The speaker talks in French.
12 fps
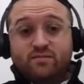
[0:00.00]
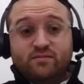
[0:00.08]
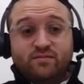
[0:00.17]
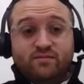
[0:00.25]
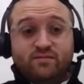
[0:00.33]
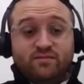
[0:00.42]

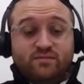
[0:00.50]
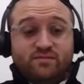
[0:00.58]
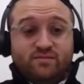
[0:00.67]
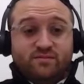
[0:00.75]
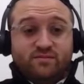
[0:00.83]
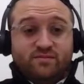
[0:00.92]

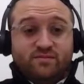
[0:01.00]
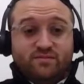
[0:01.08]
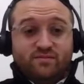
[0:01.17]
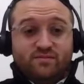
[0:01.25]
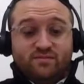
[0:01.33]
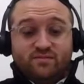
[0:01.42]
365 000.
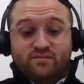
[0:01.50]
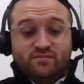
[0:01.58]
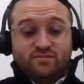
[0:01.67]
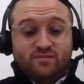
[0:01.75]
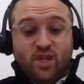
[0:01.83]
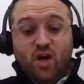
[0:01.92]

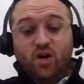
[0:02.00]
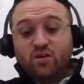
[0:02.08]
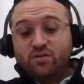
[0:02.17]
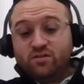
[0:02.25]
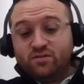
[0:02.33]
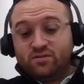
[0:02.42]

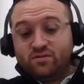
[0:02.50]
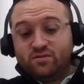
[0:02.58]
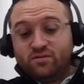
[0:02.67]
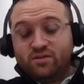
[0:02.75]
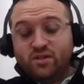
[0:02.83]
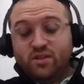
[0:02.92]
Non.
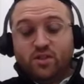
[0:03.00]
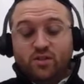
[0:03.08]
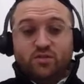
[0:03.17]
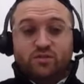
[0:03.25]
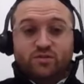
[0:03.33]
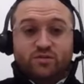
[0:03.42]
oui.
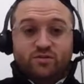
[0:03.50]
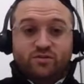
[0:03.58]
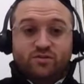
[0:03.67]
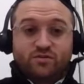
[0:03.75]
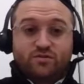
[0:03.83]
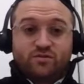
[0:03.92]

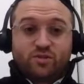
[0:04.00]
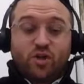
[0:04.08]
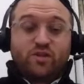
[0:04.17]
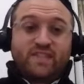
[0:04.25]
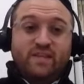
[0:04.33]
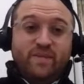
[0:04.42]

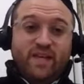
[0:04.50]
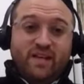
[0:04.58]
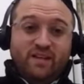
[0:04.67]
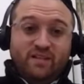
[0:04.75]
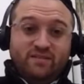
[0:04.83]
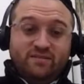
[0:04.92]
36
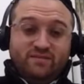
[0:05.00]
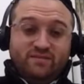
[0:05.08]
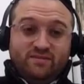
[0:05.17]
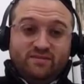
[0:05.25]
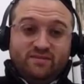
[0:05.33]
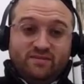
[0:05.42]
000.
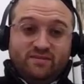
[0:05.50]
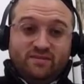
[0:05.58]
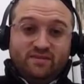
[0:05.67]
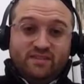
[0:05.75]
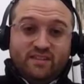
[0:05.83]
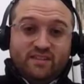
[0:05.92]
36
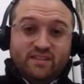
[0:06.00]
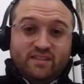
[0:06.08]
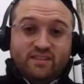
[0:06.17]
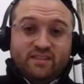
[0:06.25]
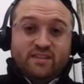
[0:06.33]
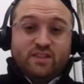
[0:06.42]
000.
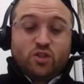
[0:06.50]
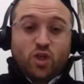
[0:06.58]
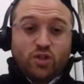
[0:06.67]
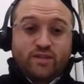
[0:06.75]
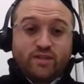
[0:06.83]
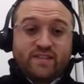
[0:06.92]

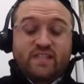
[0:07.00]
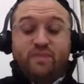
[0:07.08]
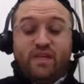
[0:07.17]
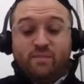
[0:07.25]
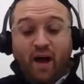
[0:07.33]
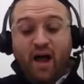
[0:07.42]
36
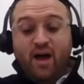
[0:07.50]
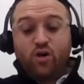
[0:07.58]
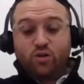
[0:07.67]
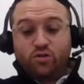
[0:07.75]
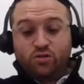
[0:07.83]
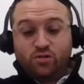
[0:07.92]
000
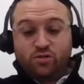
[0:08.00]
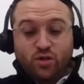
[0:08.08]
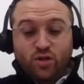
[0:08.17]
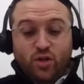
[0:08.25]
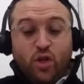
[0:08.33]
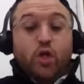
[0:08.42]
brachot.
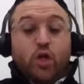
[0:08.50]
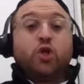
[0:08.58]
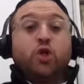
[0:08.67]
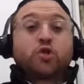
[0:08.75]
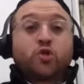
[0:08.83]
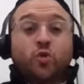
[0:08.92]

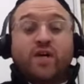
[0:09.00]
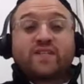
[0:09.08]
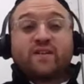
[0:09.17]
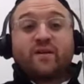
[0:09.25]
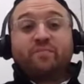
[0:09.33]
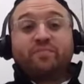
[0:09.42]
36
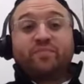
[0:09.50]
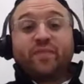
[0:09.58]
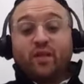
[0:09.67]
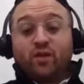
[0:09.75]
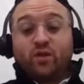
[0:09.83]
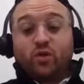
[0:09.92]
500.
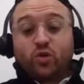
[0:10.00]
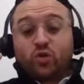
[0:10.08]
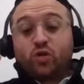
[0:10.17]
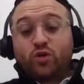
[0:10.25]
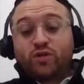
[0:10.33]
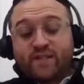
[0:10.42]

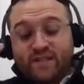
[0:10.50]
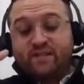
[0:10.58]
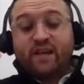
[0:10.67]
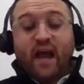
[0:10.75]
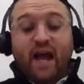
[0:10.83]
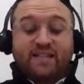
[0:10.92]

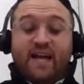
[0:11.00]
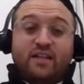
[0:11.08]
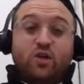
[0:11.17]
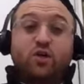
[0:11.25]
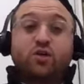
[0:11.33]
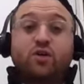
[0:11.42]
36... Hazak,